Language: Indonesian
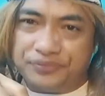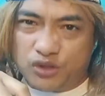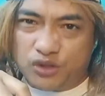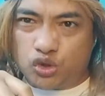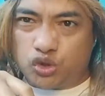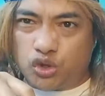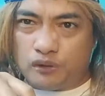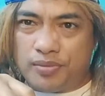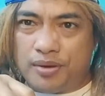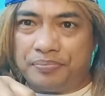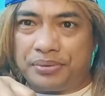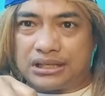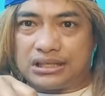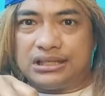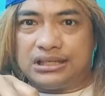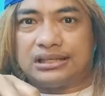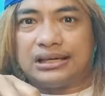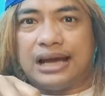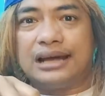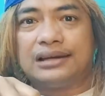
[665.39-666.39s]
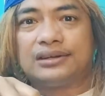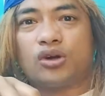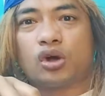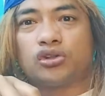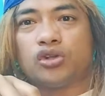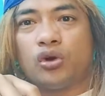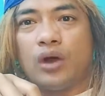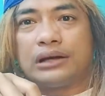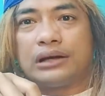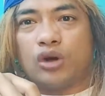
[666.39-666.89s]
untuk membersihkan
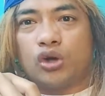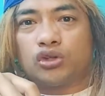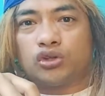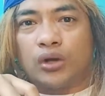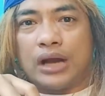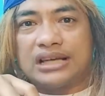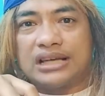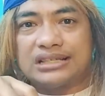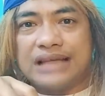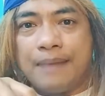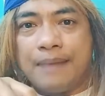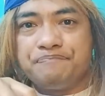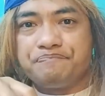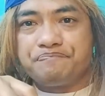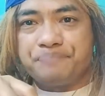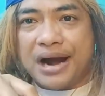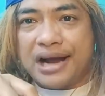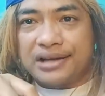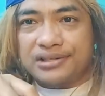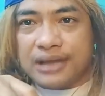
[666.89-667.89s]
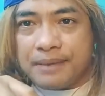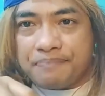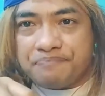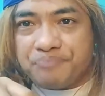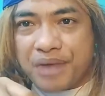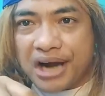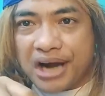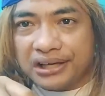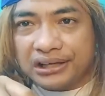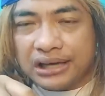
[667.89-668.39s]
kotoran-kotoran
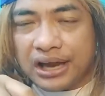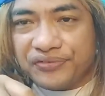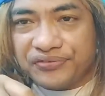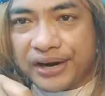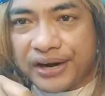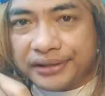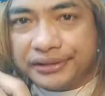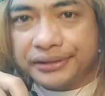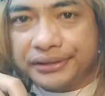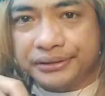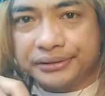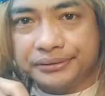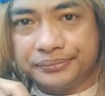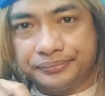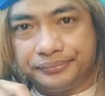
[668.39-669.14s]
sampah-sampah khilafah ini